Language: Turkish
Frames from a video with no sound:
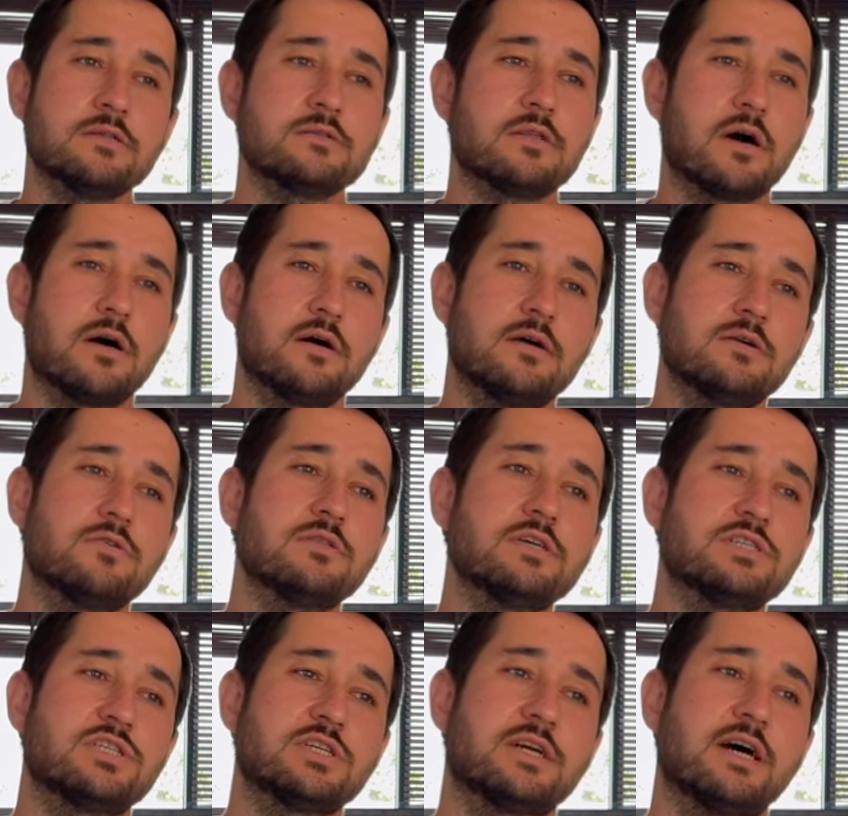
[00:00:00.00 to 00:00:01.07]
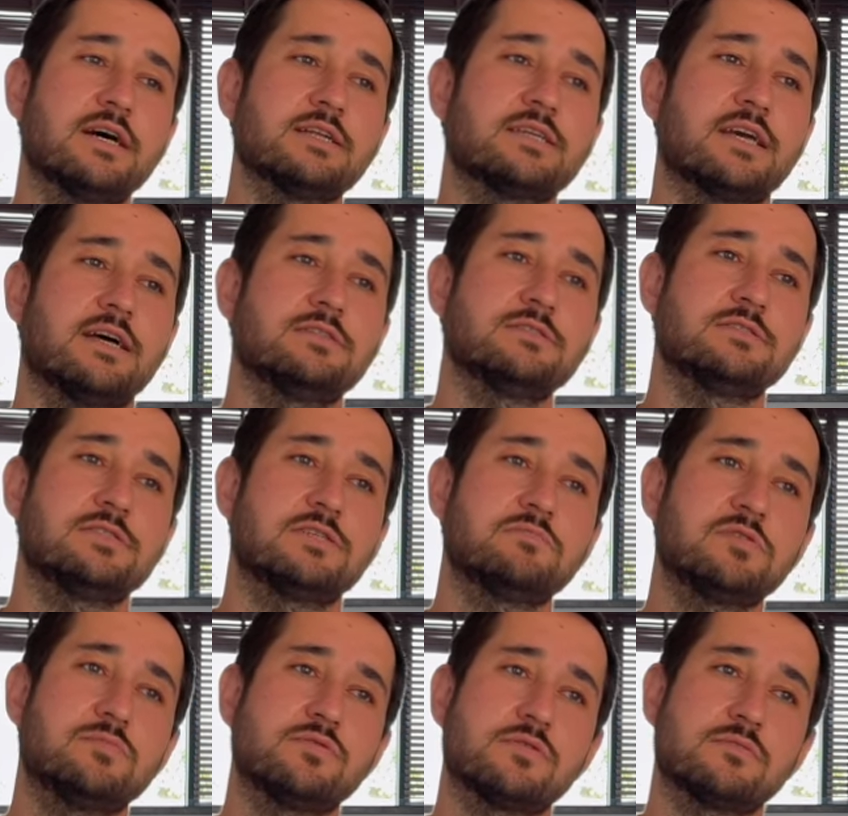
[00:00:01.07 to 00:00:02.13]
Daha yola çıkarken
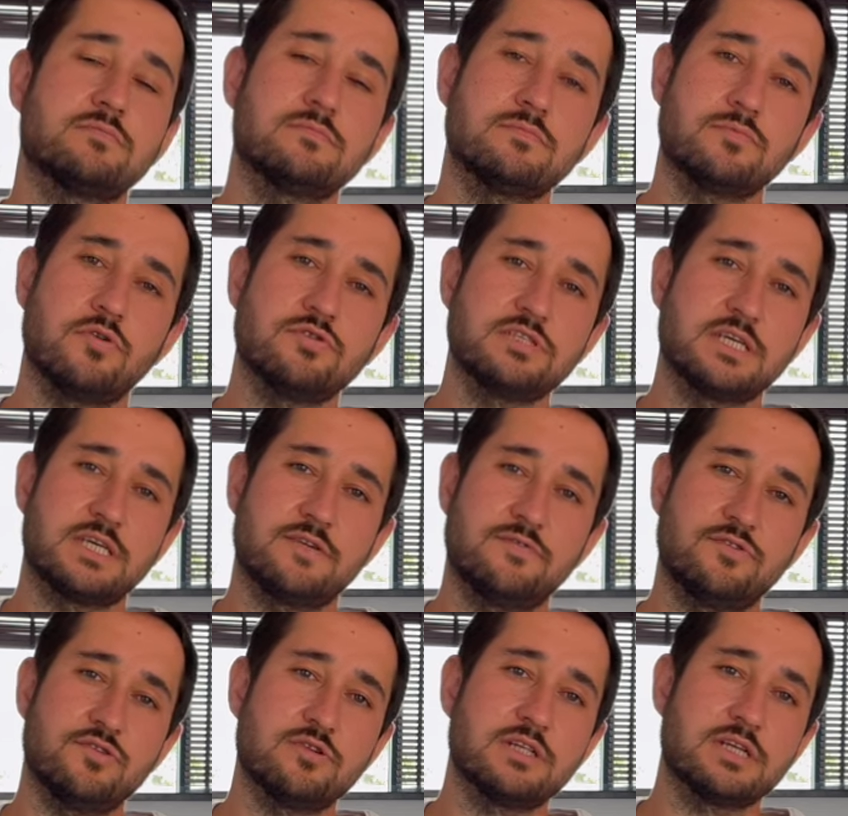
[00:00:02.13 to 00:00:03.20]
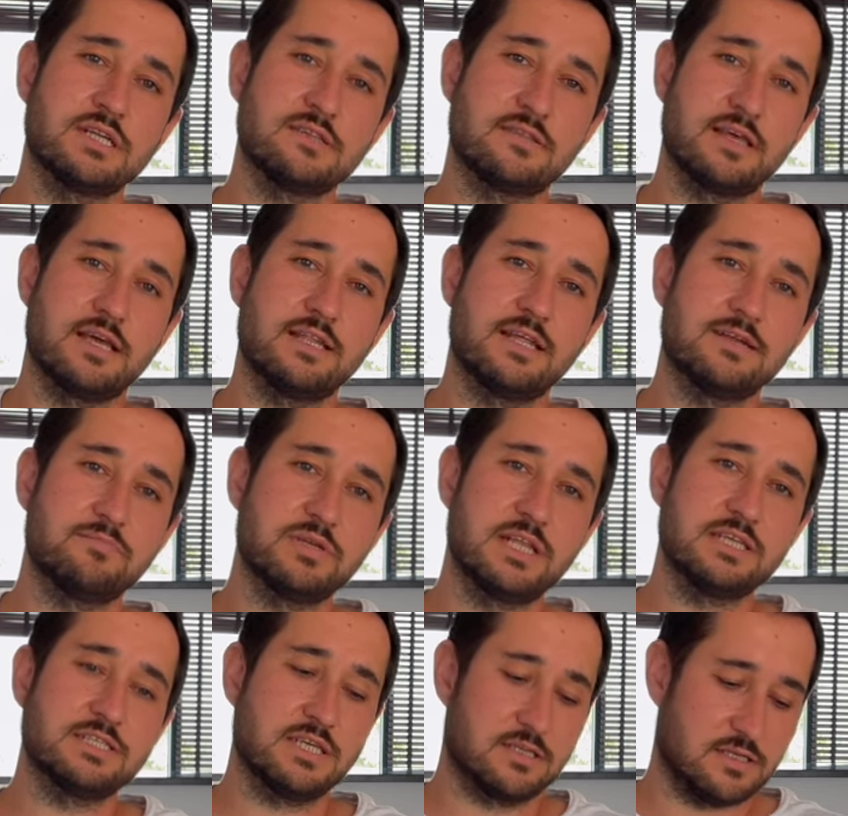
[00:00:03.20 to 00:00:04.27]
şimdi bizim önceki videoları izleyenler
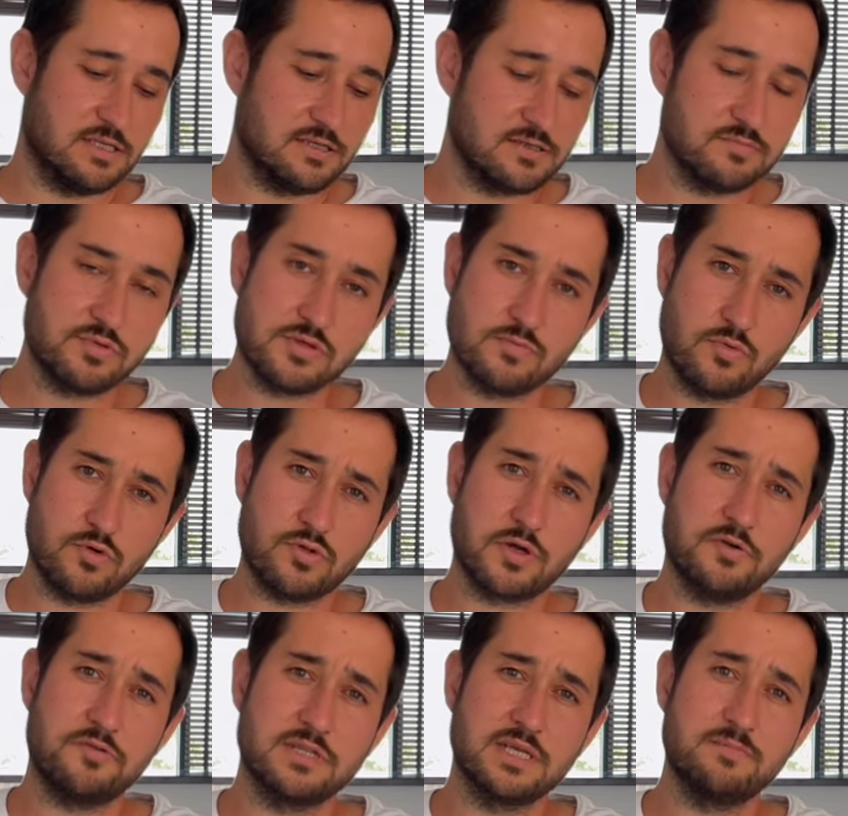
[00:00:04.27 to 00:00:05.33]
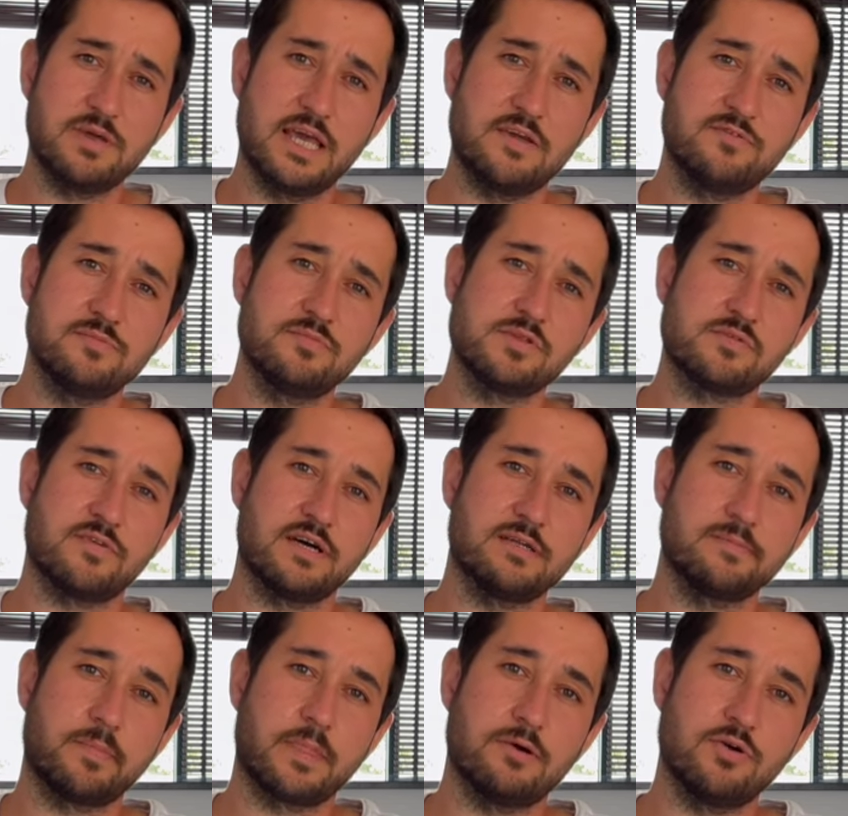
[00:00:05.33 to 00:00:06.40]
bilecektir. Bizim Moskova'da bir evimiz var.
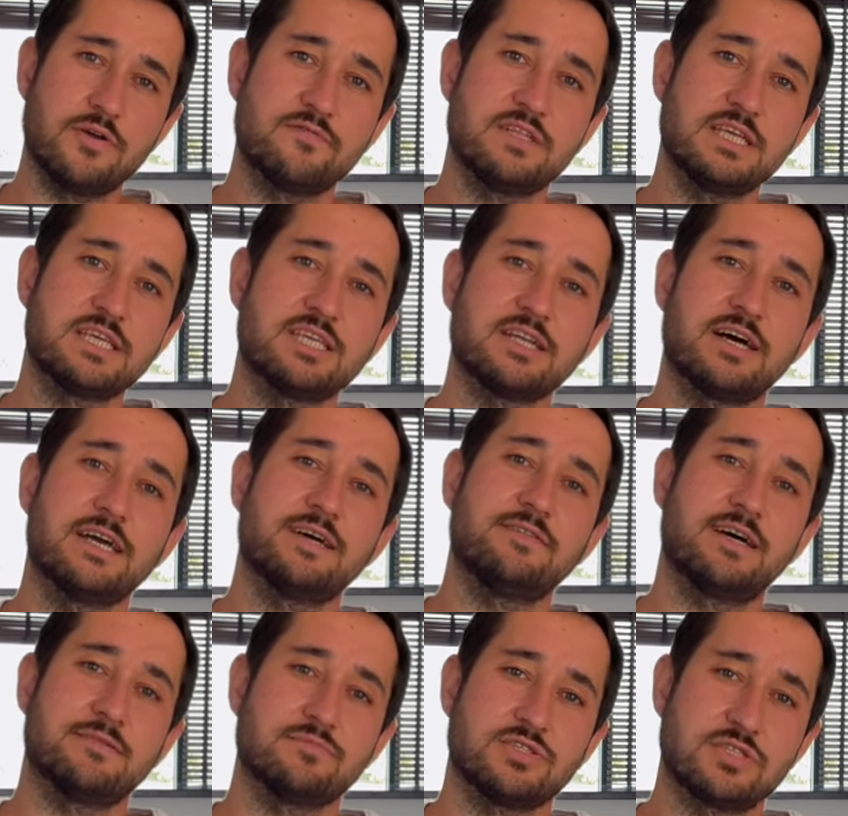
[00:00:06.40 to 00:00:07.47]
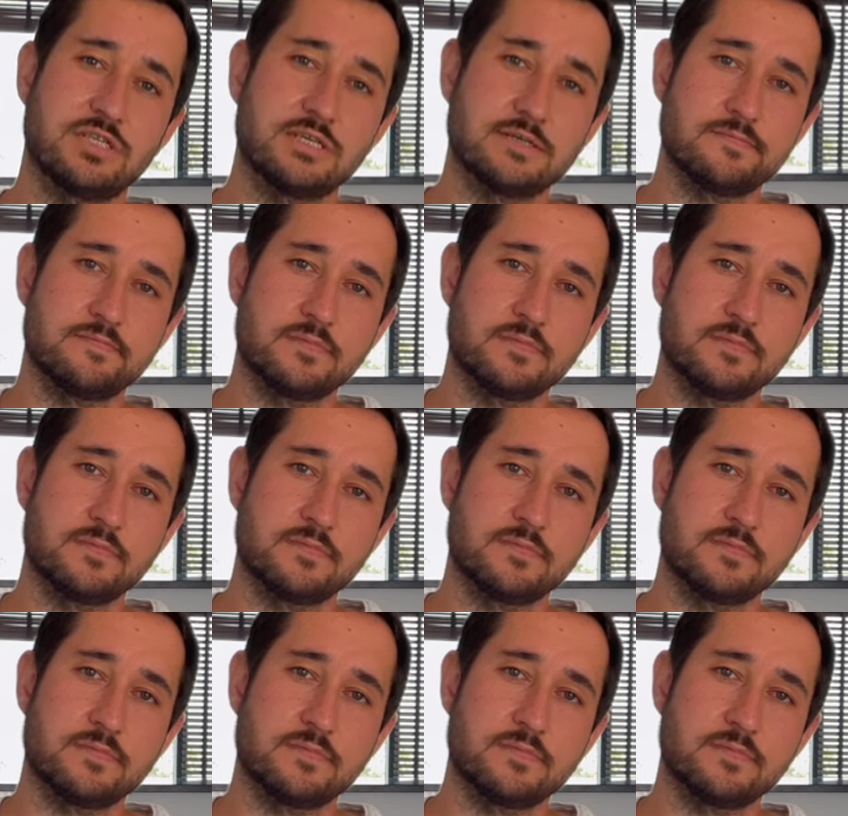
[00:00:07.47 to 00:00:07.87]
O evi de kiraya vermiştik.